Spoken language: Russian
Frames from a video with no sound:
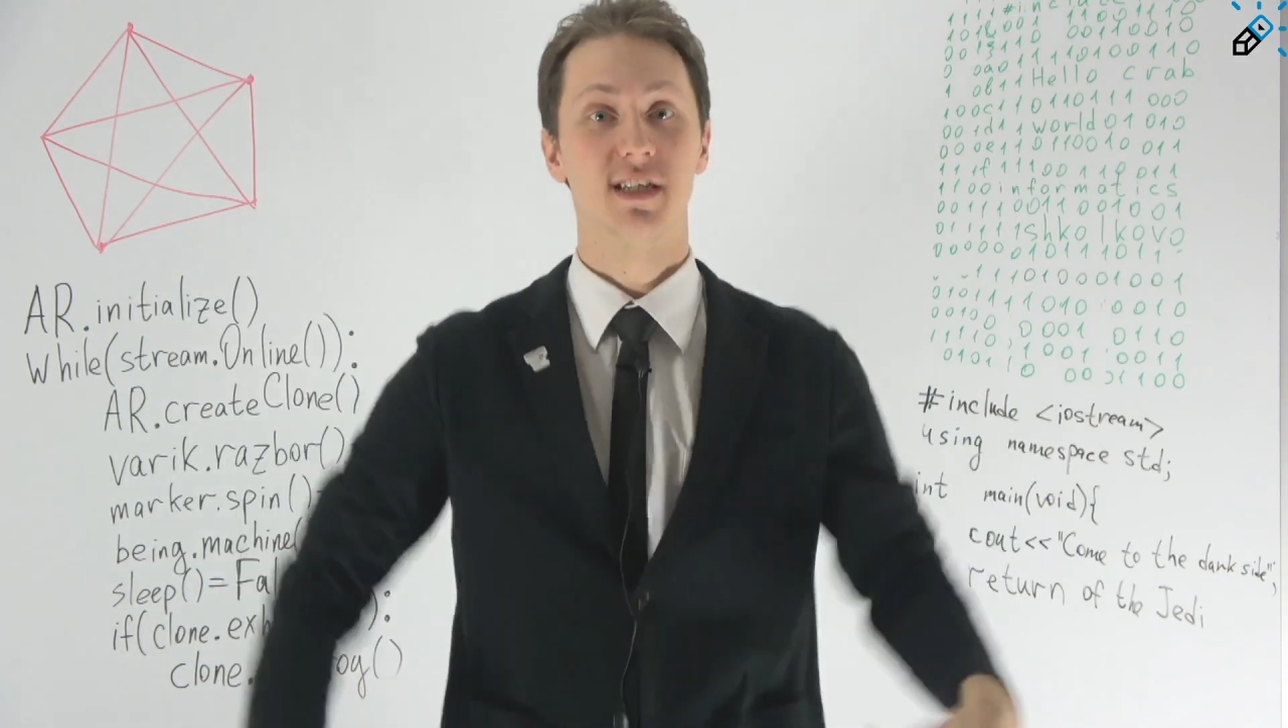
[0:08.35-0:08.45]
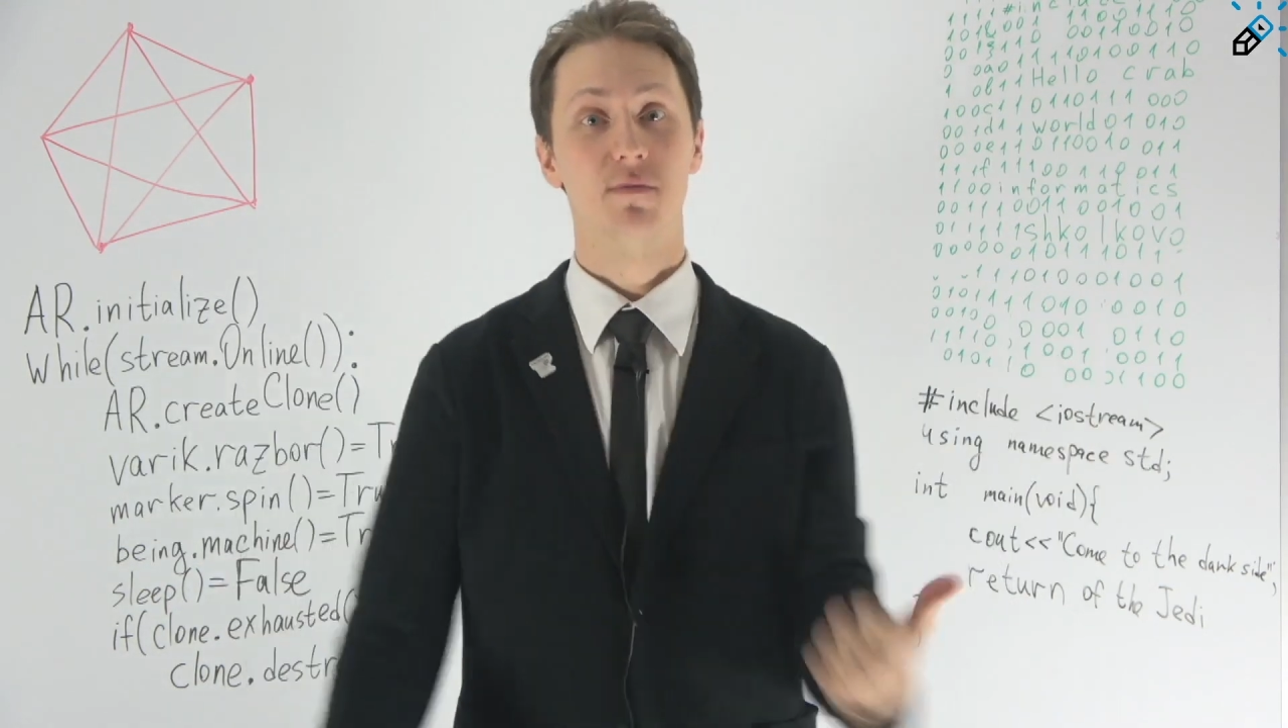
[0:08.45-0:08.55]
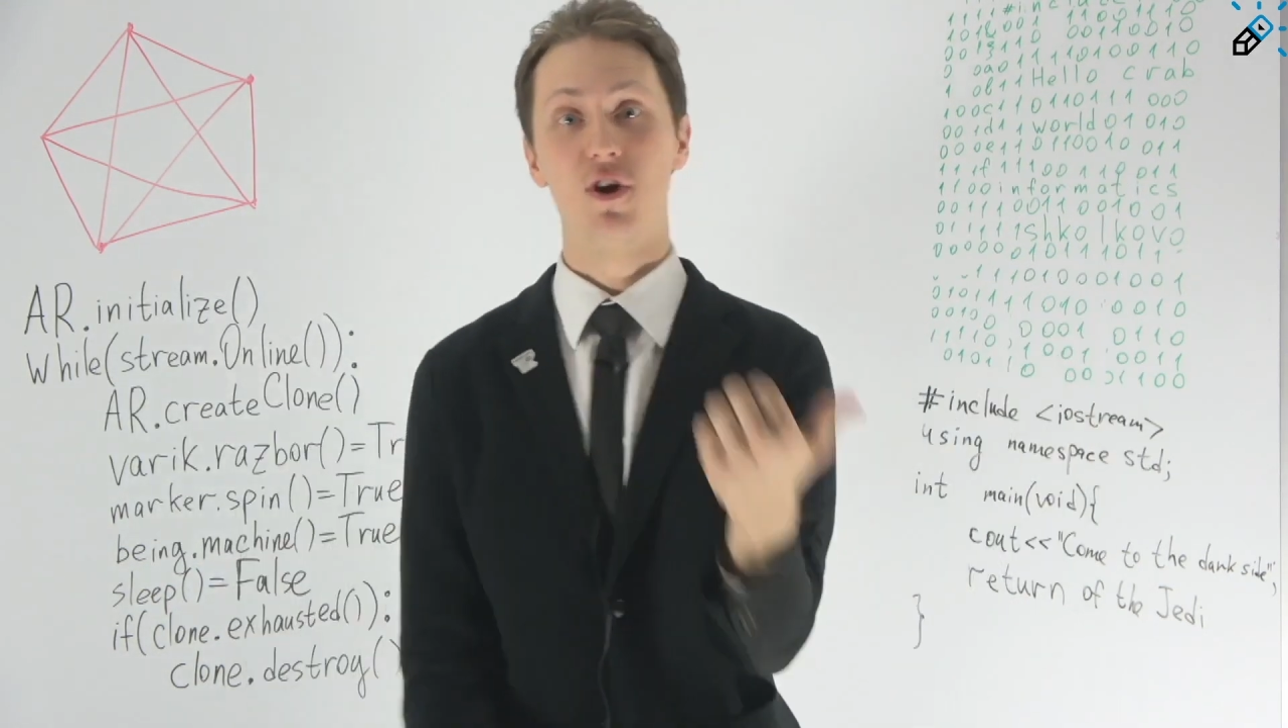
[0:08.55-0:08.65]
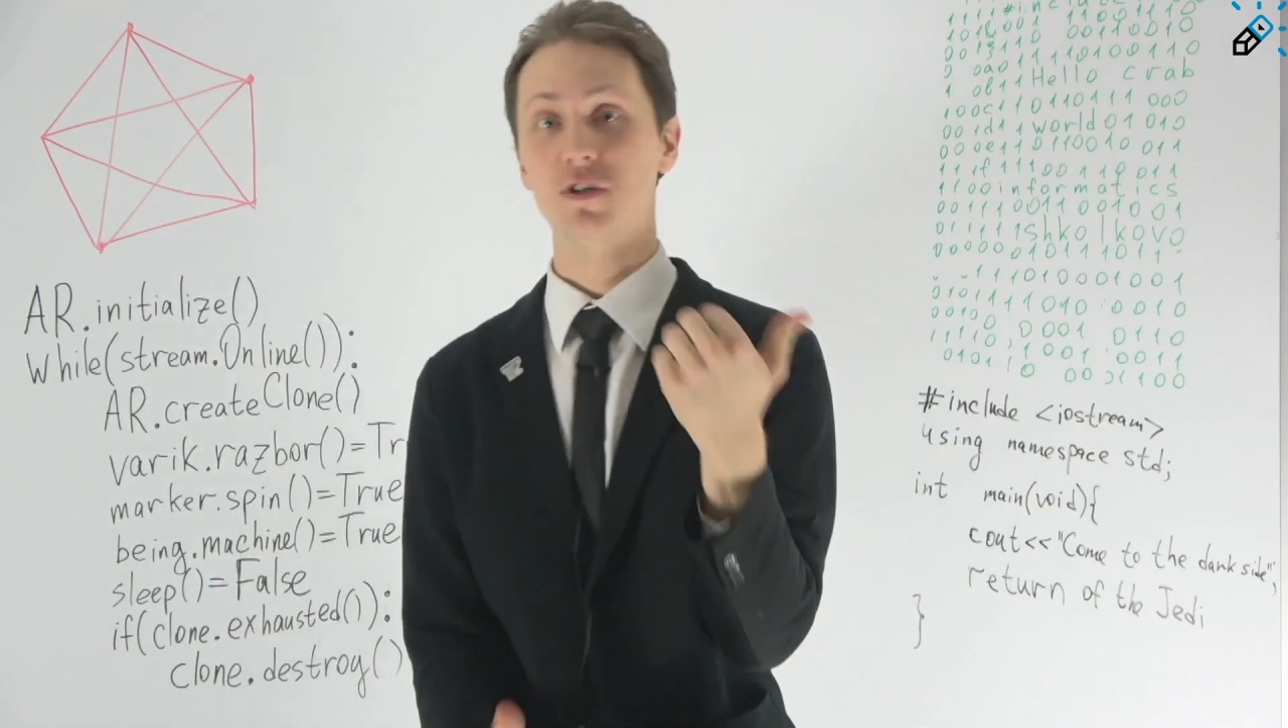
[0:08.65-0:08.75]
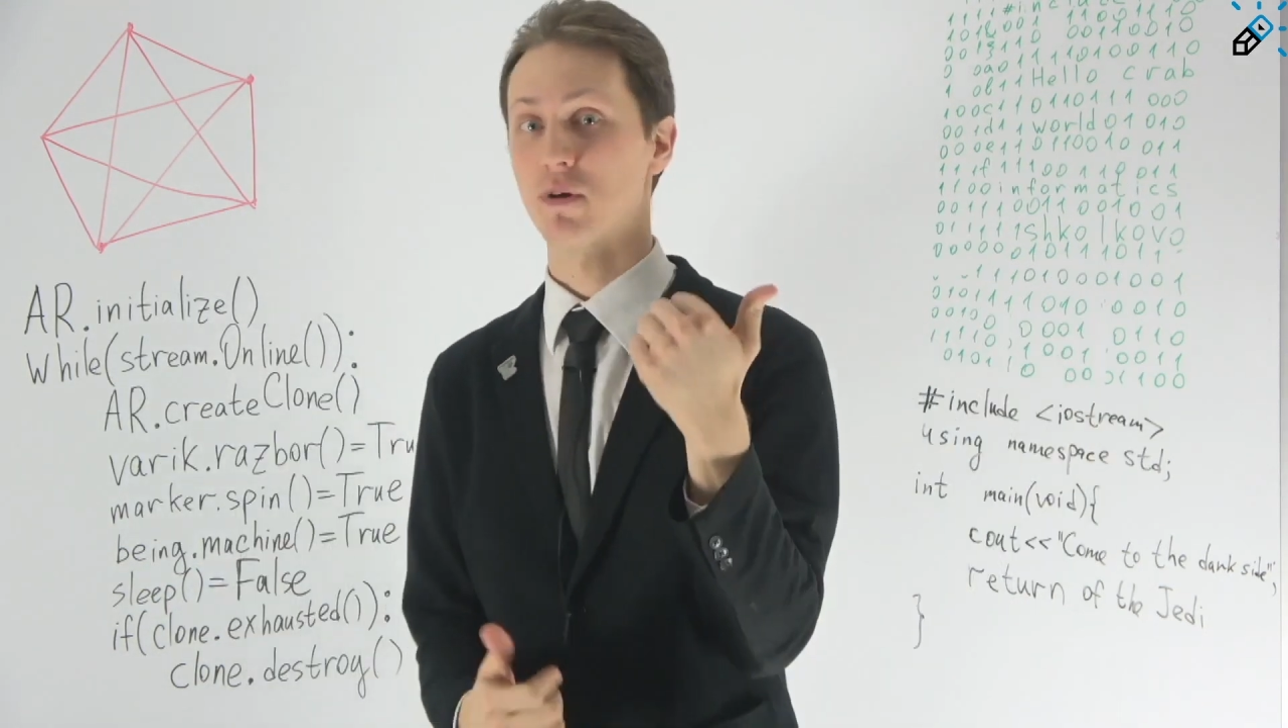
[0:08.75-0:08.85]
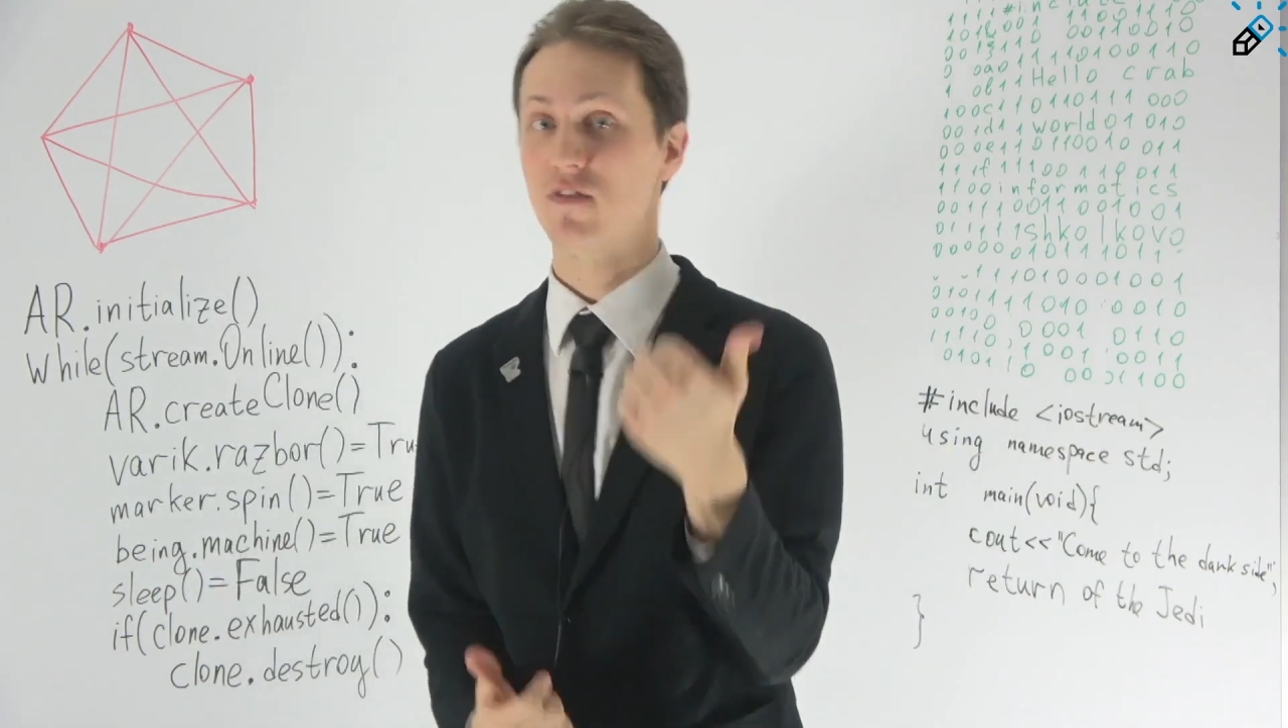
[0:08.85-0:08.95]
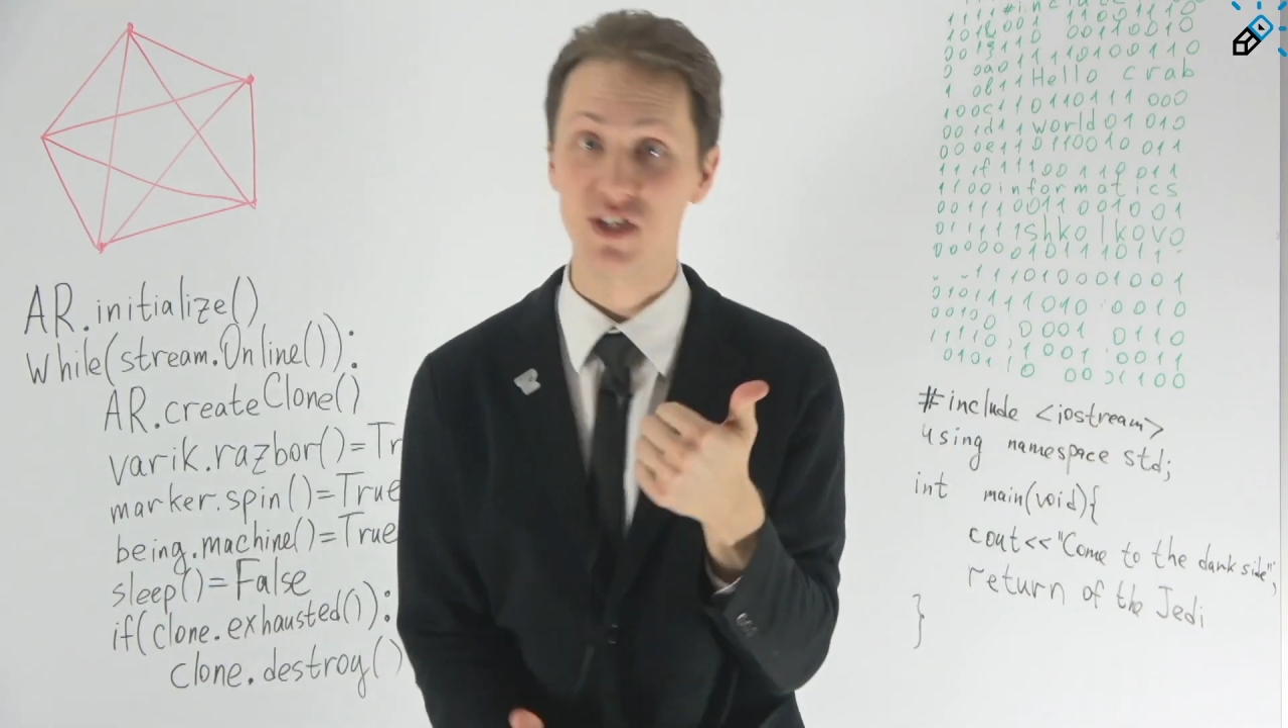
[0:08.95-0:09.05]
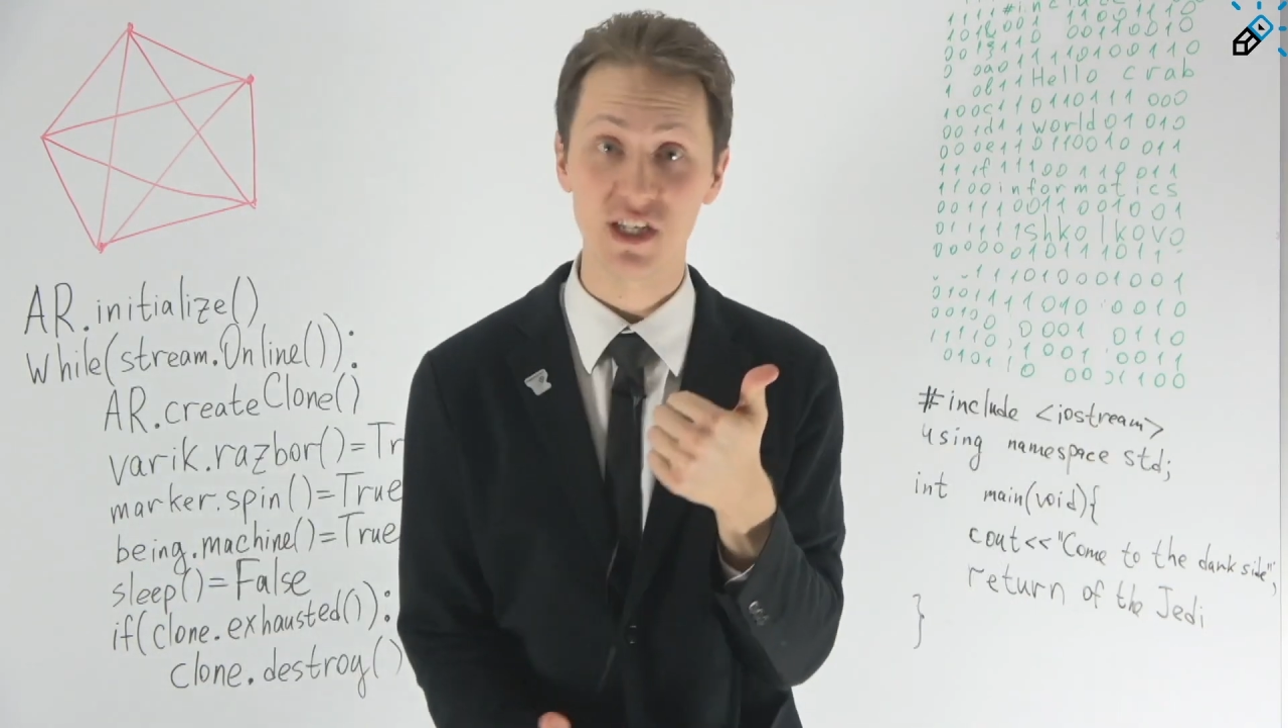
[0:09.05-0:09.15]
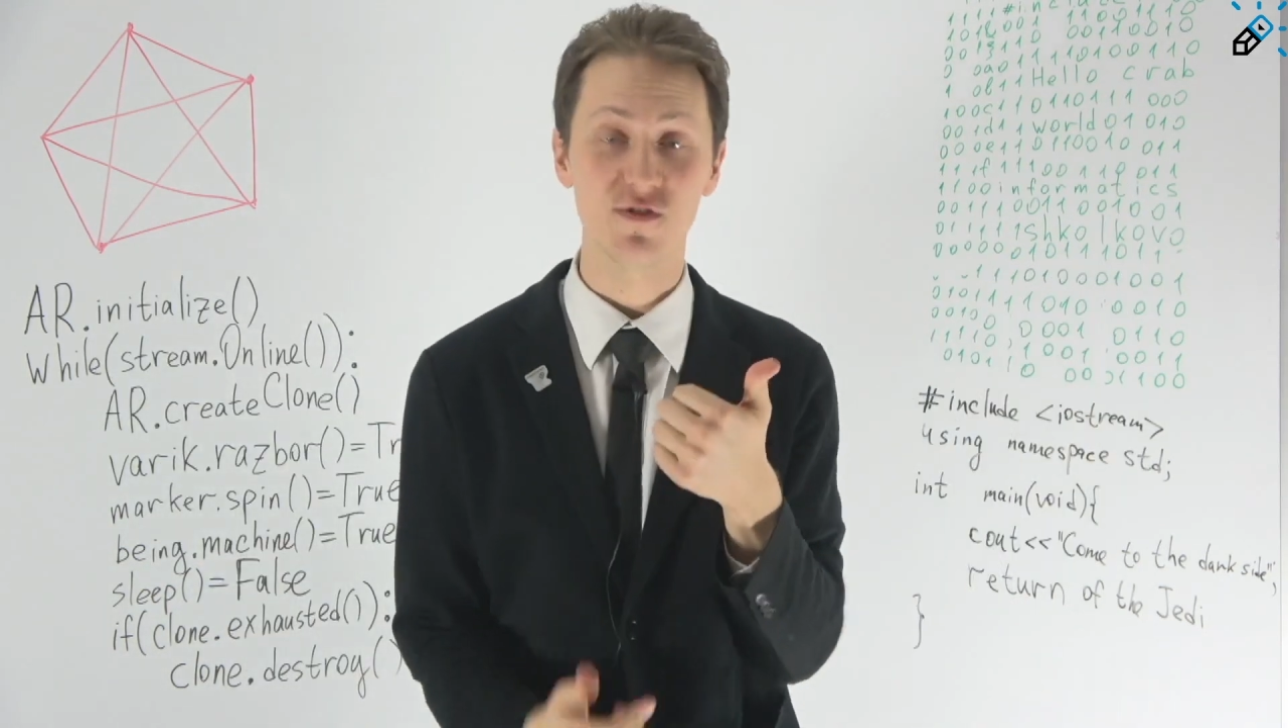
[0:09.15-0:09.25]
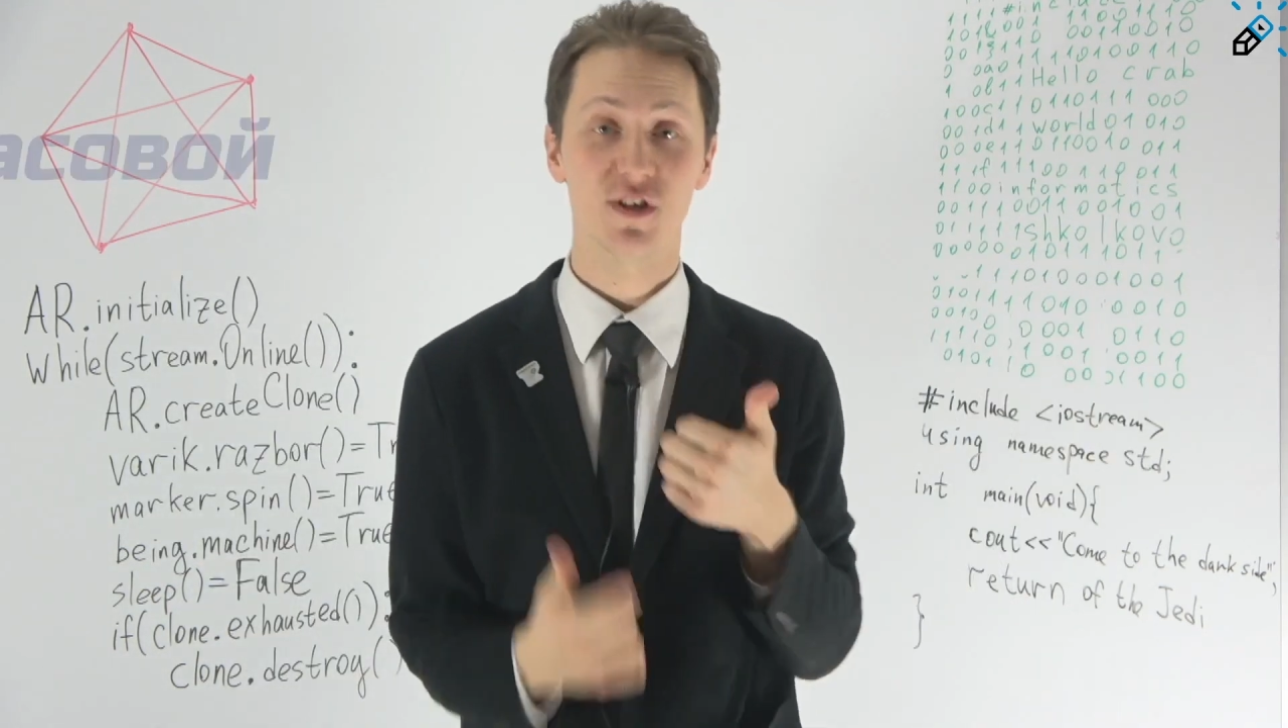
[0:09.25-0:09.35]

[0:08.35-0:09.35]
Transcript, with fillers: собираюсь провести